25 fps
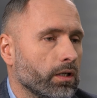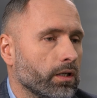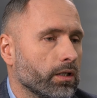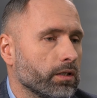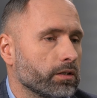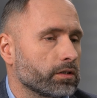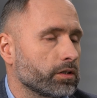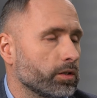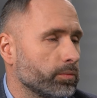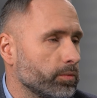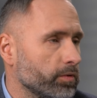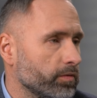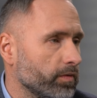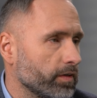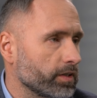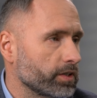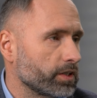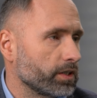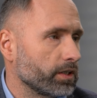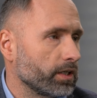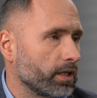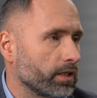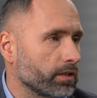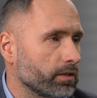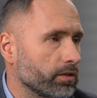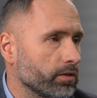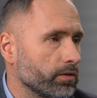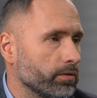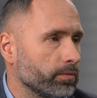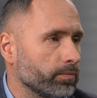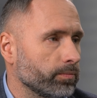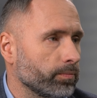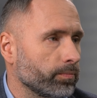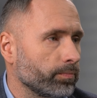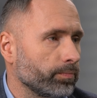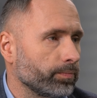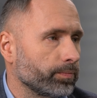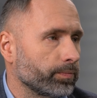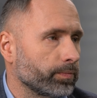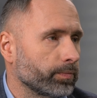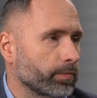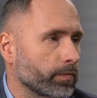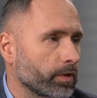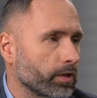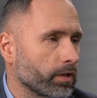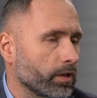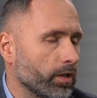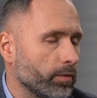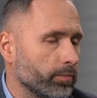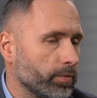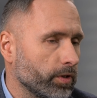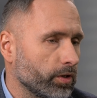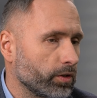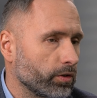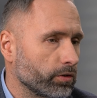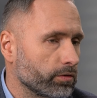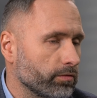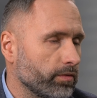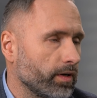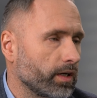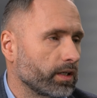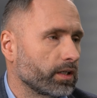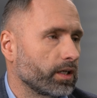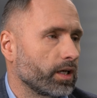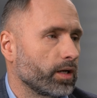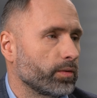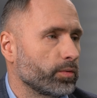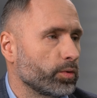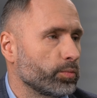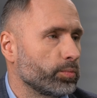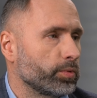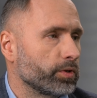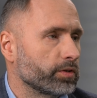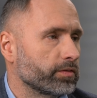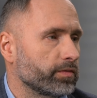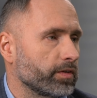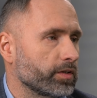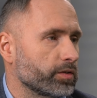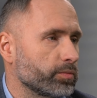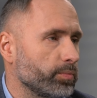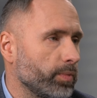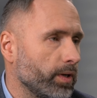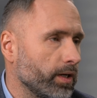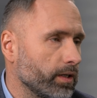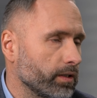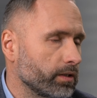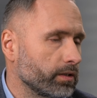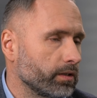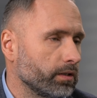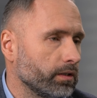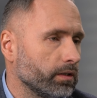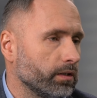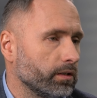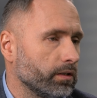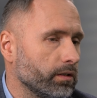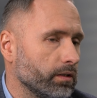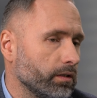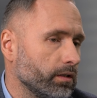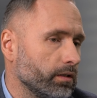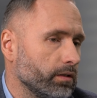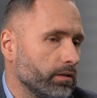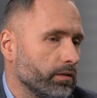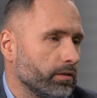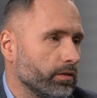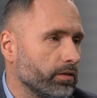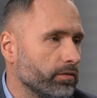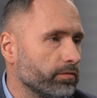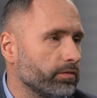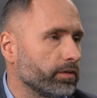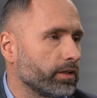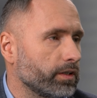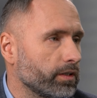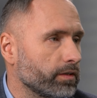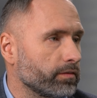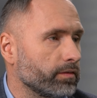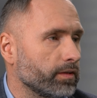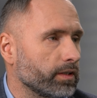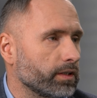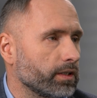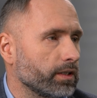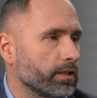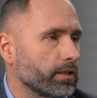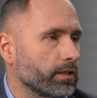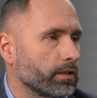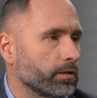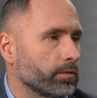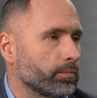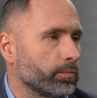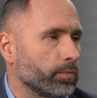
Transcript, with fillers: zdobywa się na to nabiera odwagi, aby pozwać banki i, i wygrywa, tak?